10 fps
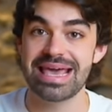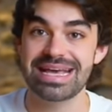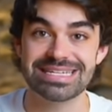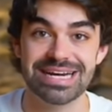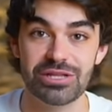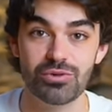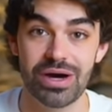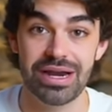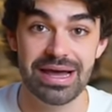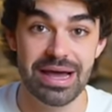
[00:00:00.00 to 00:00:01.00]
ese
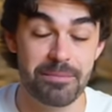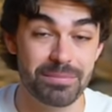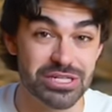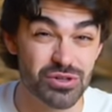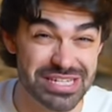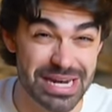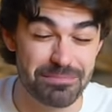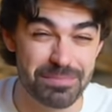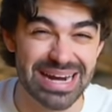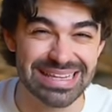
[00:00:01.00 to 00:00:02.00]
ritual pasó a ser
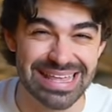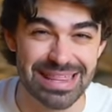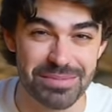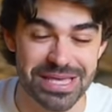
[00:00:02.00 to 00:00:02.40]
parte de